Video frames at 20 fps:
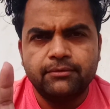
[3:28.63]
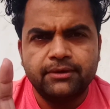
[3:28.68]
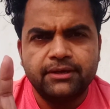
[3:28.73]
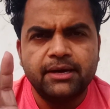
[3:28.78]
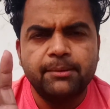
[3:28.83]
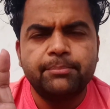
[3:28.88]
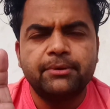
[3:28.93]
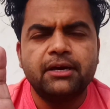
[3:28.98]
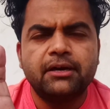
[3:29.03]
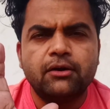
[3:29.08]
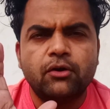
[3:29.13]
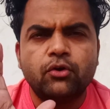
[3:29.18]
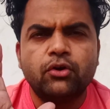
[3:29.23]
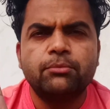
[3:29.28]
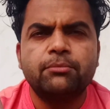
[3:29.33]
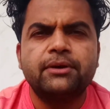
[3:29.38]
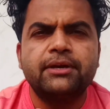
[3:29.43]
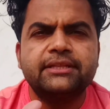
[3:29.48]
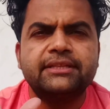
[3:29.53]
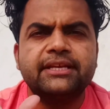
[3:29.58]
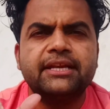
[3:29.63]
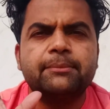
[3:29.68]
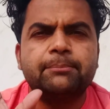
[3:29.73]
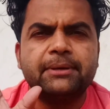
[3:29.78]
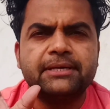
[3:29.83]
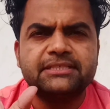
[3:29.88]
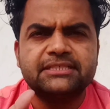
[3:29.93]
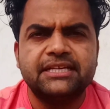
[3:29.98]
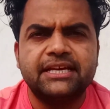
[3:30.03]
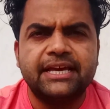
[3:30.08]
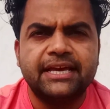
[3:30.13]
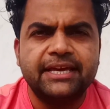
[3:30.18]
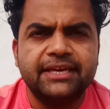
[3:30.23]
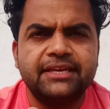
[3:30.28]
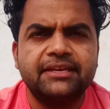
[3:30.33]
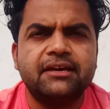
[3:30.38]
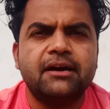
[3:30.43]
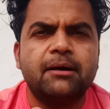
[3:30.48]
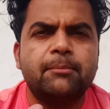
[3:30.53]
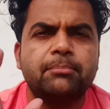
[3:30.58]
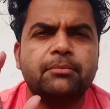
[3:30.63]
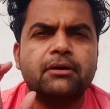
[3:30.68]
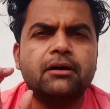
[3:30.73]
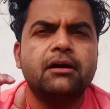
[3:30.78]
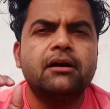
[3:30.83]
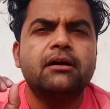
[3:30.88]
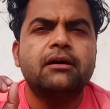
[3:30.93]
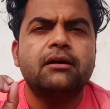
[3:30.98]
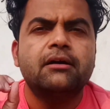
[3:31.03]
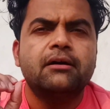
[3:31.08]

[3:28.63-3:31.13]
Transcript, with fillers: कि आपके अकाउंट में इतने पैसे हैं कि आपका